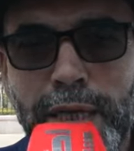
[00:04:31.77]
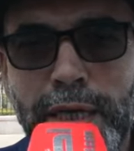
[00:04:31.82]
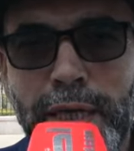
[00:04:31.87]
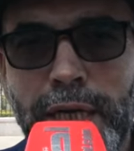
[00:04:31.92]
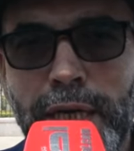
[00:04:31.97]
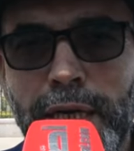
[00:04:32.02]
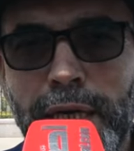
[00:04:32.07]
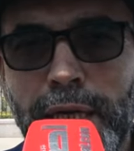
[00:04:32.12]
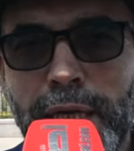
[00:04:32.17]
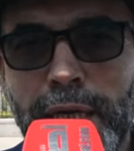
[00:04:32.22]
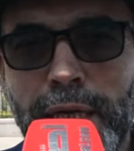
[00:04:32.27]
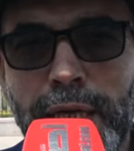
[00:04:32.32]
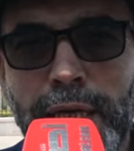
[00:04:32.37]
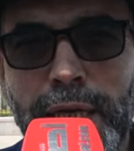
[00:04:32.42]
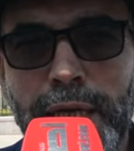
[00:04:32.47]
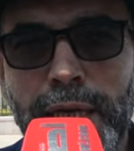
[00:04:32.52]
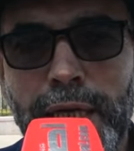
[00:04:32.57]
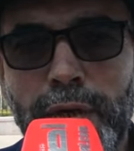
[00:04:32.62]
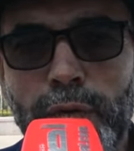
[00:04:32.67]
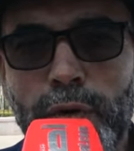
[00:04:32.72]

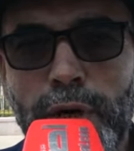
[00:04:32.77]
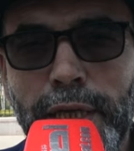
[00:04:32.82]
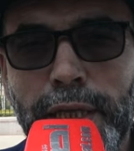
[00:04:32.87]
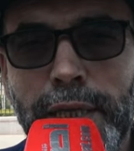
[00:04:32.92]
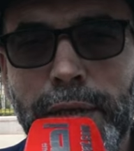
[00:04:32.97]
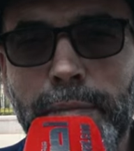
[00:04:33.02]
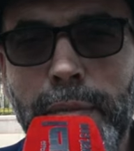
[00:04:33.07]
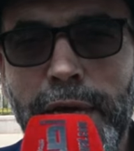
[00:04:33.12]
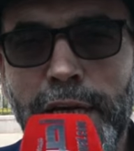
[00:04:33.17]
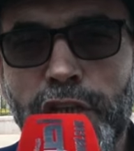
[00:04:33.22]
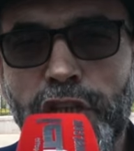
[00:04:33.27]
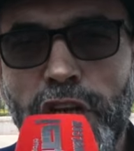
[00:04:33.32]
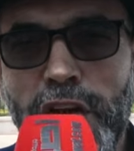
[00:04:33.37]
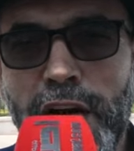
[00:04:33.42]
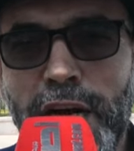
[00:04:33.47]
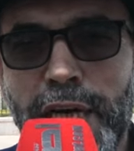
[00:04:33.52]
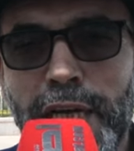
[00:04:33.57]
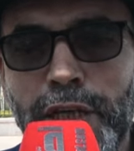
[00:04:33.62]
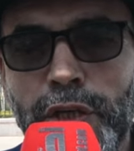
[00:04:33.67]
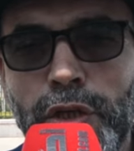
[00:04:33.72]
آه، واحد
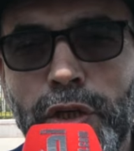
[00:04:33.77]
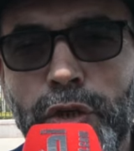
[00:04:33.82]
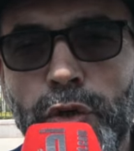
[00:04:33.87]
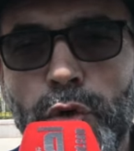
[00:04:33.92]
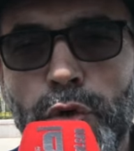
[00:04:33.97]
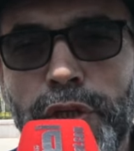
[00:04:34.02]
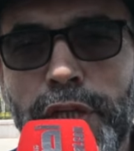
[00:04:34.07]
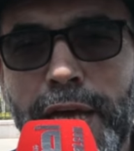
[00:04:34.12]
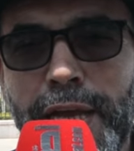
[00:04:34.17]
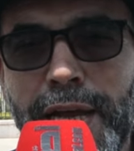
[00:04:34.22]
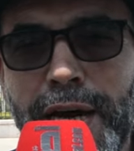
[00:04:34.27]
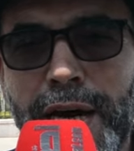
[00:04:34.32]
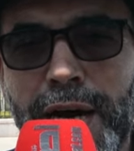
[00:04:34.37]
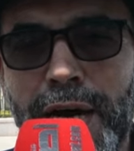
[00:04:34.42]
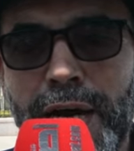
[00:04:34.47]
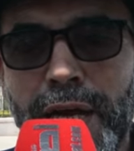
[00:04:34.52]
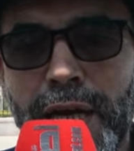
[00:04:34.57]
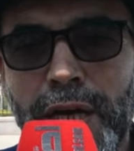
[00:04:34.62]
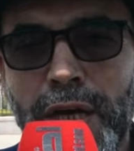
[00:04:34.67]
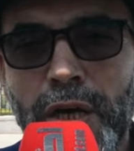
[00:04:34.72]
المعيشة يرثى
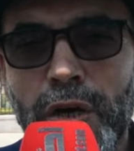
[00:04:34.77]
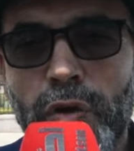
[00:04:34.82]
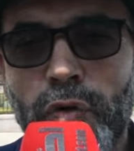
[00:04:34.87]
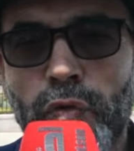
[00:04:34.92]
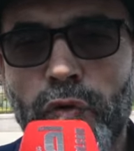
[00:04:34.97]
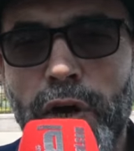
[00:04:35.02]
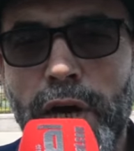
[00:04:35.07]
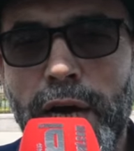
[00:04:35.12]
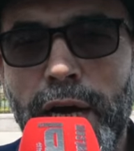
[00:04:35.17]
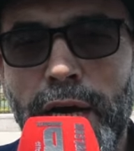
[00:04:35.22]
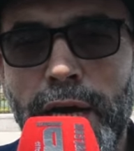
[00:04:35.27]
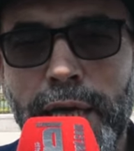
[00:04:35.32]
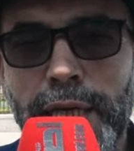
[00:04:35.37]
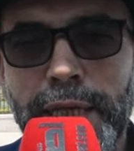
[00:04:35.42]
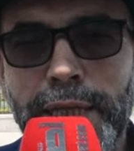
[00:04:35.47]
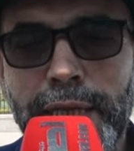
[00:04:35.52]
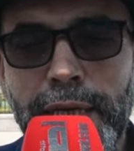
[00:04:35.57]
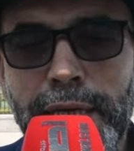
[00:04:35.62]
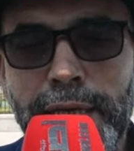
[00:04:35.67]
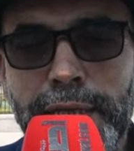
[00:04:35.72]
لها
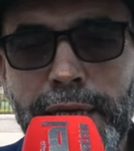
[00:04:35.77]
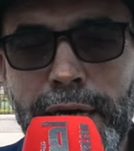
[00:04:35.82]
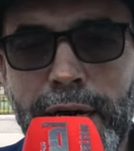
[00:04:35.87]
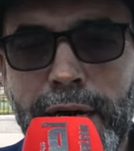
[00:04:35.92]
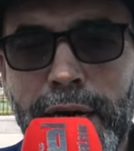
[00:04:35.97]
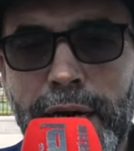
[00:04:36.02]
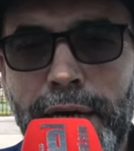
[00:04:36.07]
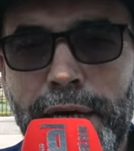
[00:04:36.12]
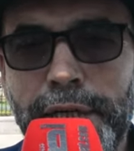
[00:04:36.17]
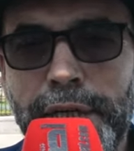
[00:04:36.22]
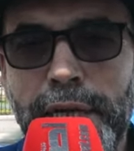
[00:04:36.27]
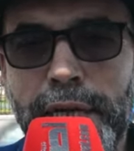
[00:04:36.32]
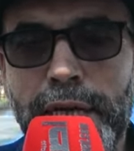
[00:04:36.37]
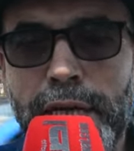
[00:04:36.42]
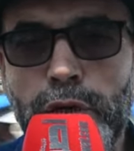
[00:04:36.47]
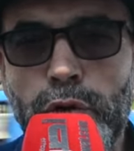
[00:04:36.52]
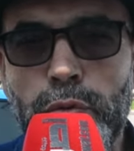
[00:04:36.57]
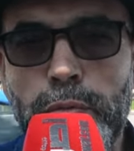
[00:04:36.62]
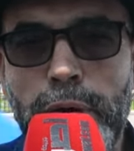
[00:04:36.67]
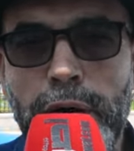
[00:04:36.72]
ولذلك حنايا
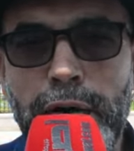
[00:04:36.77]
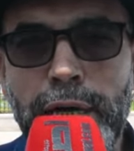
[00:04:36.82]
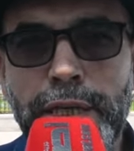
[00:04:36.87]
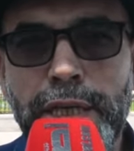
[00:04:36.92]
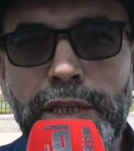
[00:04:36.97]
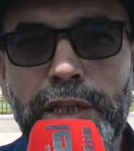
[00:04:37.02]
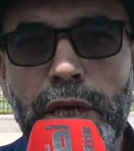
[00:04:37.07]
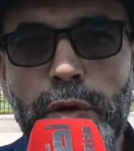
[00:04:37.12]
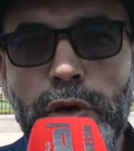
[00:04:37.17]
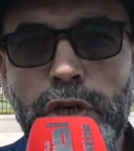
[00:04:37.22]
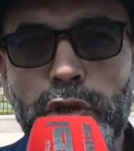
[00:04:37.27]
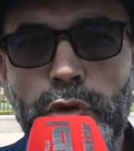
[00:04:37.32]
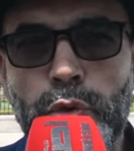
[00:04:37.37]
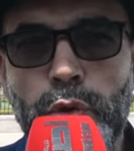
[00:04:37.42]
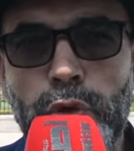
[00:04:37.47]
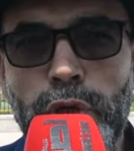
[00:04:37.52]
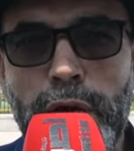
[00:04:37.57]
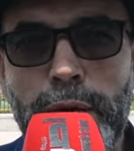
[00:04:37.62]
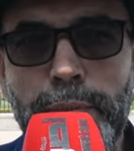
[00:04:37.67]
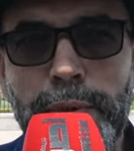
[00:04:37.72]
اليوم نتواجد
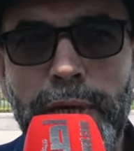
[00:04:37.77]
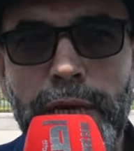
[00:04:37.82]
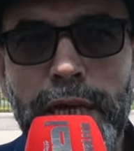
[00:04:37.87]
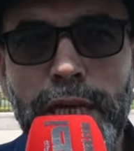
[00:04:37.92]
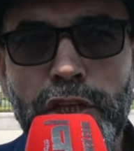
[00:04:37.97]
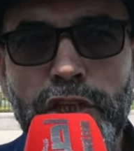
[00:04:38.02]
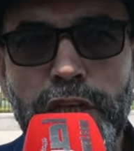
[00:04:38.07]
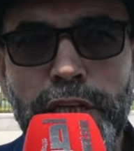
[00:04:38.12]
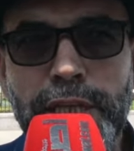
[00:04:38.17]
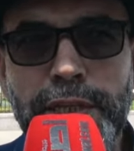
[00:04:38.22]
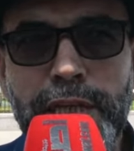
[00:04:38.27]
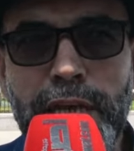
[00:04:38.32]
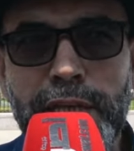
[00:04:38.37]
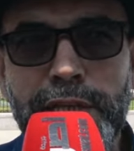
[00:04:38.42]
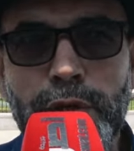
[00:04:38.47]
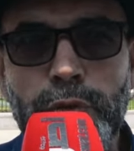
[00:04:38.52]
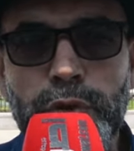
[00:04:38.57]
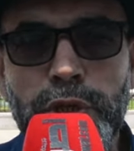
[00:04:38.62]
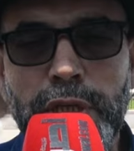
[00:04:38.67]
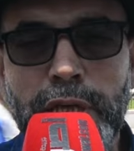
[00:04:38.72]
هنا من أجل
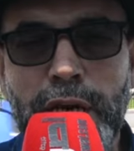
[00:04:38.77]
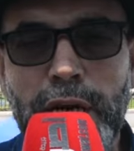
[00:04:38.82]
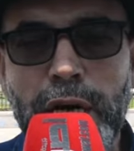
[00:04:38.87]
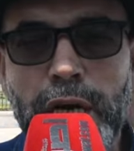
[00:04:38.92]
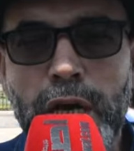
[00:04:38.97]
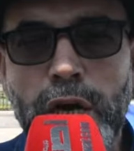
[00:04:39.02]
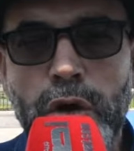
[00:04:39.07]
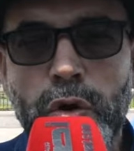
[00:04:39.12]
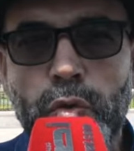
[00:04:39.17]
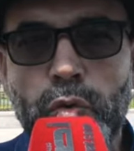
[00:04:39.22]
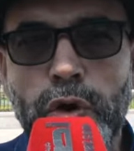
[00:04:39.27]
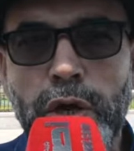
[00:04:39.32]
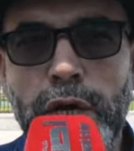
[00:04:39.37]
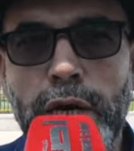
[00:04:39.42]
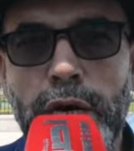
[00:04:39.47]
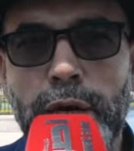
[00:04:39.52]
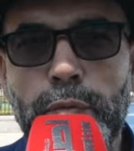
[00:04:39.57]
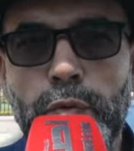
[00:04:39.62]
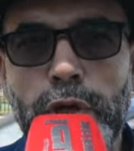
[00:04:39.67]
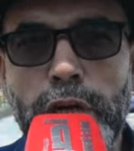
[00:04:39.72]
إيصال صوتنا
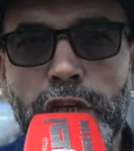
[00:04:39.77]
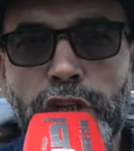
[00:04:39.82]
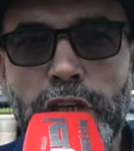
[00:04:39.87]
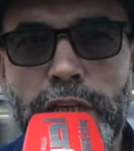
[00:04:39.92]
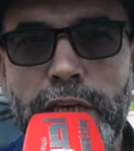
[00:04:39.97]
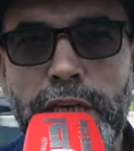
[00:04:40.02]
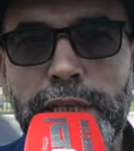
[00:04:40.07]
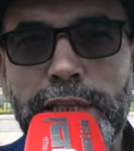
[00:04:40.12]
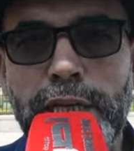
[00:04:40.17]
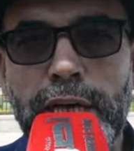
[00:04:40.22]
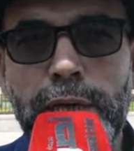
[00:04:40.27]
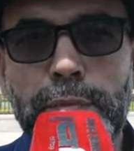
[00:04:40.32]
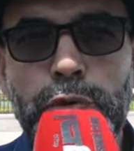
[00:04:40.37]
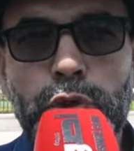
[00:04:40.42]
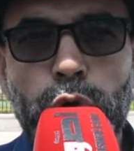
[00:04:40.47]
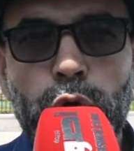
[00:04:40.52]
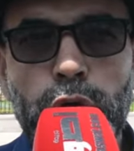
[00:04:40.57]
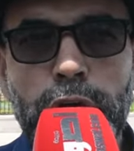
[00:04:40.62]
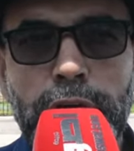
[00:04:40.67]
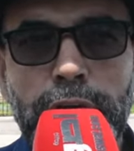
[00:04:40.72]
ومناشدة
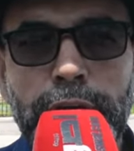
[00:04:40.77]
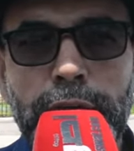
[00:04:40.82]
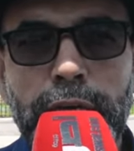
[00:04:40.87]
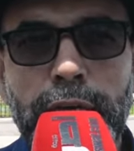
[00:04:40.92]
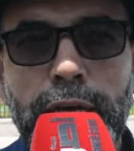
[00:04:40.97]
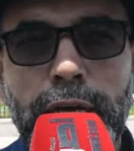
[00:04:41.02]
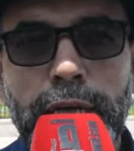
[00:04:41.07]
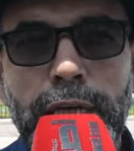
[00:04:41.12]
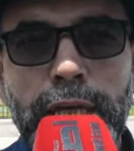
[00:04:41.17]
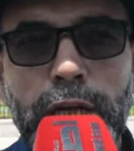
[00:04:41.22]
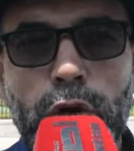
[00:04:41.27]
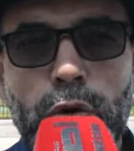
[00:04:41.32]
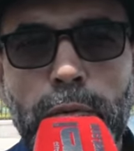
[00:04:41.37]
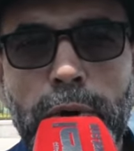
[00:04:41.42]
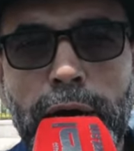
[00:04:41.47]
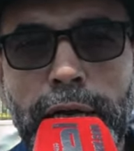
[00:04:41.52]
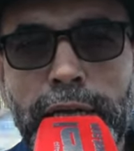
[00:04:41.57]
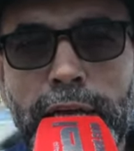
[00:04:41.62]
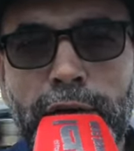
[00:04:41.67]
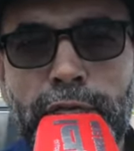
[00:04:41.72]
المسؤولين اللي
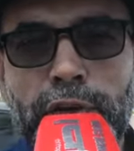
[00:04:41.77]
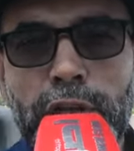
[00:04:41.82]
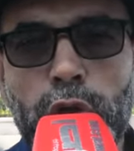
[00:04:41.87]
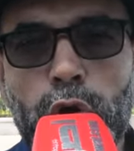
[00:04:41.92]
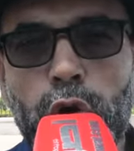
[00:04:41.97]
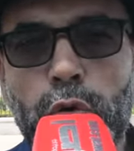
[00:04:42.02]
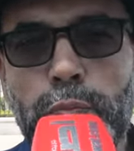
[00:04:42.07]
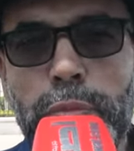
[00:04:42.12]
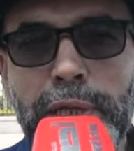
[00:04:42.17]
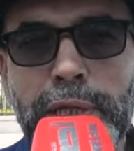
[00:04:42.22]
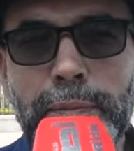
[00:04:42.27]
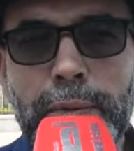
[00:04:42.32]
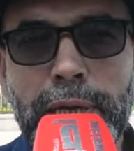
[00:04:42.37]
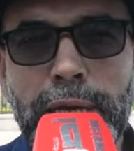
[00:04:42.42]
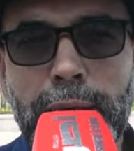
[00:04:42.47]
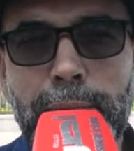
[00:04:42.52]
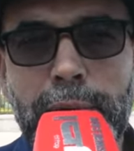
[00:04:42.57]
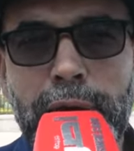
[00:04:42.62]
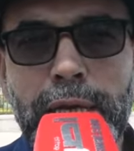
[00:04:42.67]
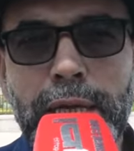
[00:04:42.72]
هما هنايا في هذه القبه
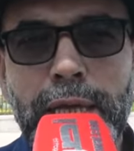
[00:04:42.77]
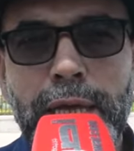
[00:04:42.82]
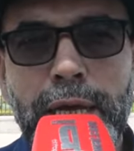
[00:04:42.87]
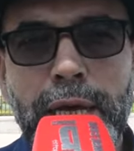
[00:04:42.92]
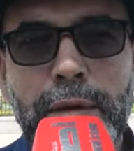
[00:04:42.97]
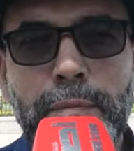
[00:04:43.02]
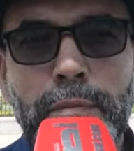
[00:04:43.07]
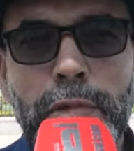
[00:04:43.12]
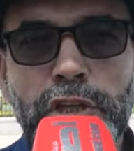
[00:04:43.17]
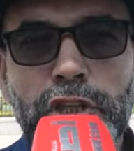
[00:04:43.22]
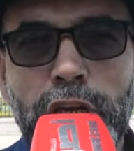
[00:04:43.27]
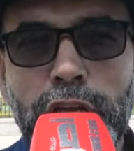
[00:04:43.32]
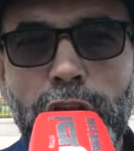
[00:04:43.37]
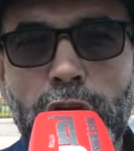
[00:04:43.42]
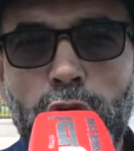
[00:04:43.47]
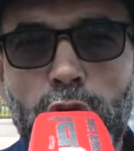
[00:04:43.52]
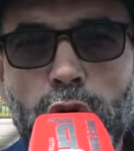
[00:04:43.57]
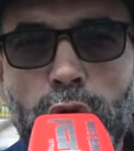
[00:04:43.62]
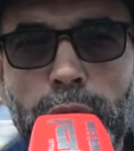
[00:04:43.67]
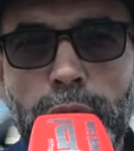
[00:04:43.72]
البرلمان باش
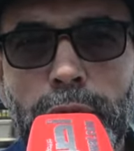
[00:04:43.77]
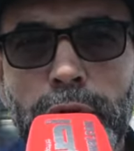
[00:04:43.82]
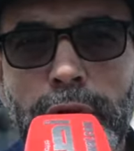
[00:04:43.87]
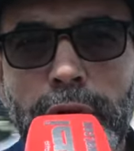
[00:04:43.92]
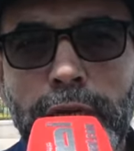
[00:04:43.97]
أنهم